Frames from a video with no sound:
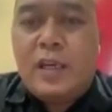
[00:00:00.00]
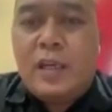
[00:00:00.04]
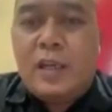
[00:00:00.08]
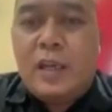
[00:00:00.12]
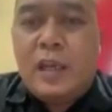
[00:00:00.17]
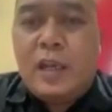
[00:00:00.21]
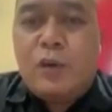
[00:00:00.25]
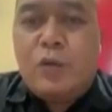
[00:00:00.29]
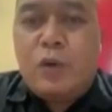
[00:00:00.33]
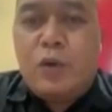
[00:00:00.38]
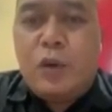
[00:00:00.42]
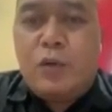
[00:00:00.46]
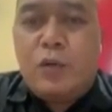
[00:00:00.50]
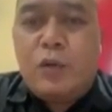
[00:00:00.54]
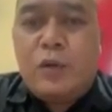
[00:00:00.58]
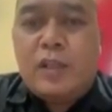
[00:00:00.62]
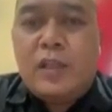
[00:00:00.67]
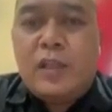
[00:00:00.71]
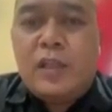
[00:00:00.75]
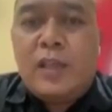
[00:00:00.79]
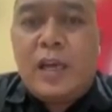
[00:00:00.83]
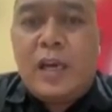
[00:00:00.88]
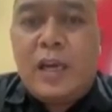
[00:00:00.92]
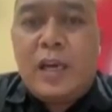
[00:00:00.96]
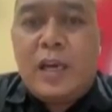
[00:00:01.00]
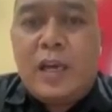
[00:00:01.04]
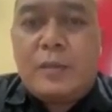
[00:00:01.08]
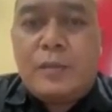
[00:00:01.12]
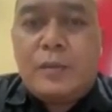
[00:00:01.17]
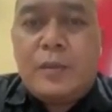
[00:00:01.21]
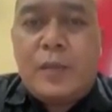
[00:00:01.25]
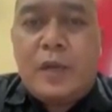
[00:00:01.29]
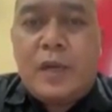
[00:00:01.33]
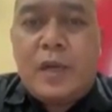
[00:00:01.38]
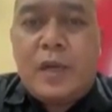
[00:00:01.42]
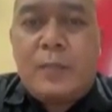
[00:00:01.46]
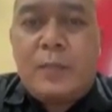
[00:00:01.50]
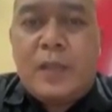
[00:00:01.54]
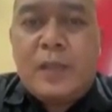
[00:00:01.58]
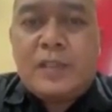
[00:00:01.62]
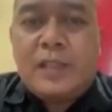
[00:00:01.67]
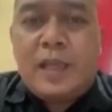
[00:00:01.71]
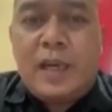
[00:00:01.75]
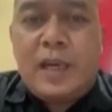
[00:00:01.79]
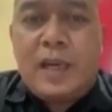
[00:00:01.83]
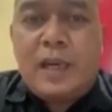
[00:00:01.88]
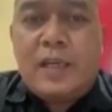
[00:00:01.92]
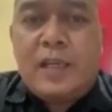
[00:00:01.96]
Dan dua-duanya dianggap sebagai
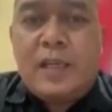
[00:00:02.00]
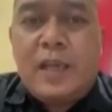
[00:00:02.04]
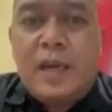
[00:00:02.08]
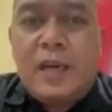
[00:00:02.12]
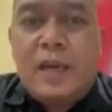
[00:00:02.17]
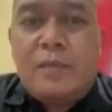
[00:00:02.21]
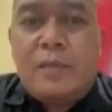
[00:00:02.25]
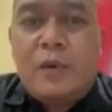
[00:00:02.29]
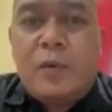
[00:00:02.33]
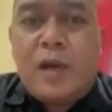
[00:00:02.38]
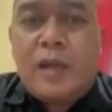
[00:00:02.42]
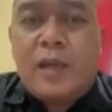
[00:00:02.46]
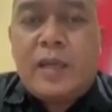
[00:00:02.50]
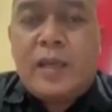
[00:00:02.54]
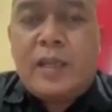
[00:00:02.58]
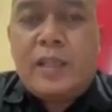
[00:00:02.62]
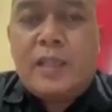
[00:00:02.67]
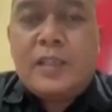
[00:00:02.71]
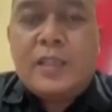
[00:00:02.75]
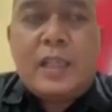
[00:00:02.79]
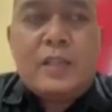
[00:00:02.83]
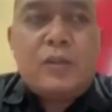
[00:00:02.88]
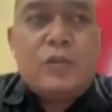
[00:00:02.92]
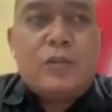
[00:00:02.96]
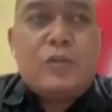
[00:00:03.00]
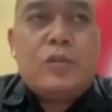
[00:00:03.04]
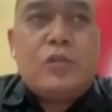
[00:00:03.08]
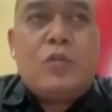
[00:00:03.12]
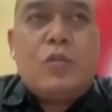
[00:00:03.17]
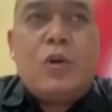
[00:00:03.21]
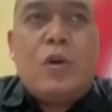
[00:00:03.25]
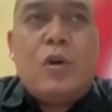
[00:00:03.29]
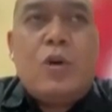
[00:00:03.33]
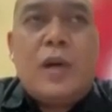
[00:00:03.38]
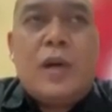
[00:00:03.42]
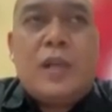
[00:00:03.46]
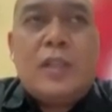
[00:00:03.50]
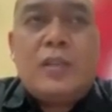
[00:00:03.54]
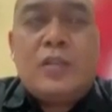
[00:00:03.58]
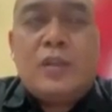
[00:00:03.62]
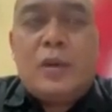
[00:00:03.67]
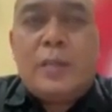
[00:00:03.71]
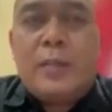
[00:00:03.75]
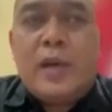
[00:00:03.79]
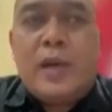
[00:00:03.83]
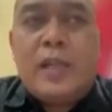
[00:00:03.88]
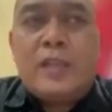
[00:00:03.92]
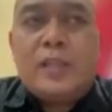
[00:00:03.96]
pasangan yang mewakili status quo atau
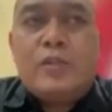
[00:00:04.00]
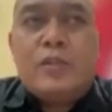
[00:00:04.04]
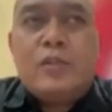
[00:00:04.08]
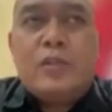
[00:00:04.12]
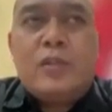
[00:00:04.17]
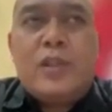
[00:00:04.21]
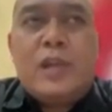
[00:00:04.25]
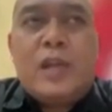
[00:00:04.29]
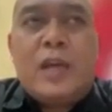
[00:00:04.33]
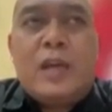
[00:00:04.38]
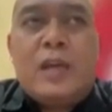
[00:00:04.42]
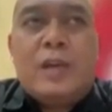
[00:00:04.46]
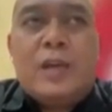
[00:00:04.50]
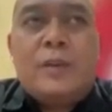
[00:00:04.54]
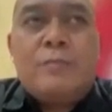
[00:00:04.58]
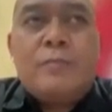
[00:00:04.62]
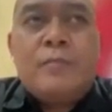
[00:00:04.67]
yeah. keberlanjutan.